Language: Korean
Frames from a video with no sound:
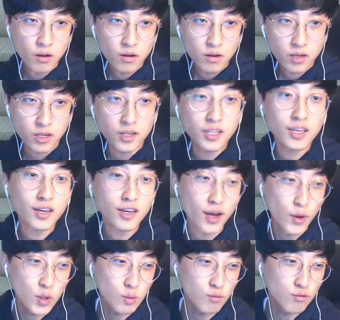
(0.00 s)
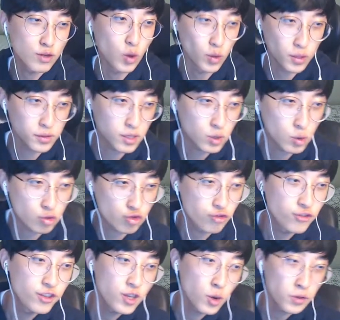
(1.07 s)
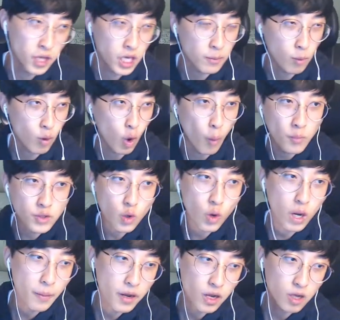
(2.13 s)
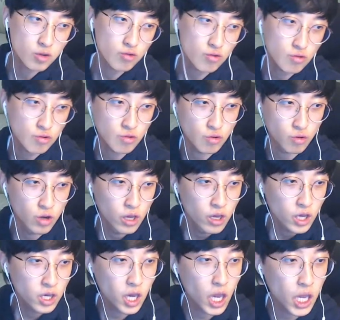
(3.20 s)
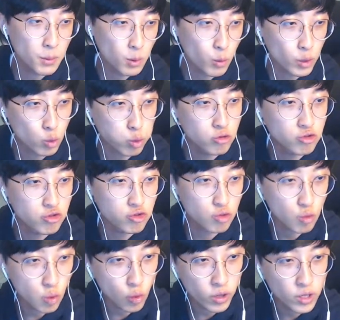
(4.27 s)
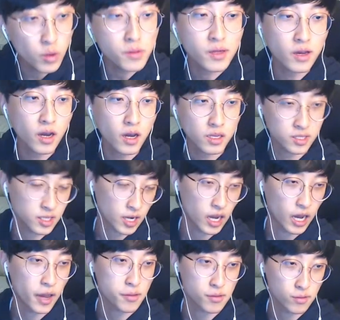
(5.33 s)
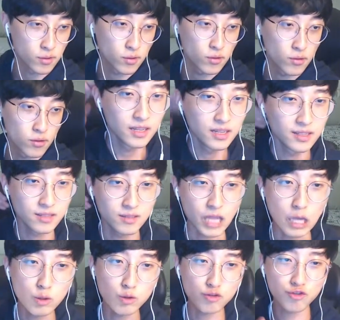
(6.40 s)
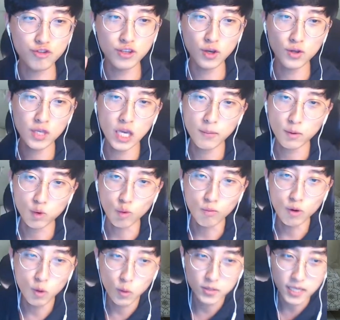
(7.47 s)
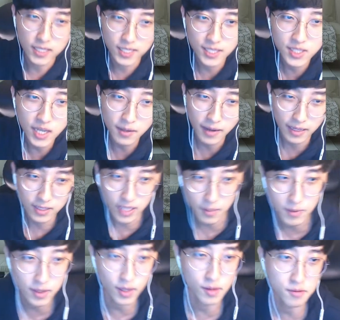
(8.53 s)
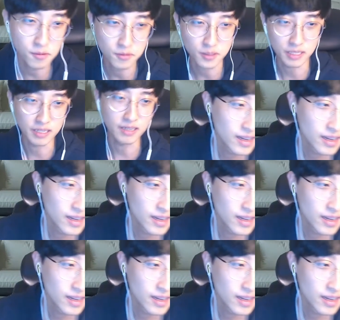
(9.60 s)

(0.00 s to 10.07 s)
그니까 여러분 우리 어렸을 때 또 주니어 네이버가 엄청 활발해가지고 게임을 왜 돈 주고 이런 생각이 진짜 강했어. 나도 주니어 네이버 동물농장 진짜 재밌게 했었지.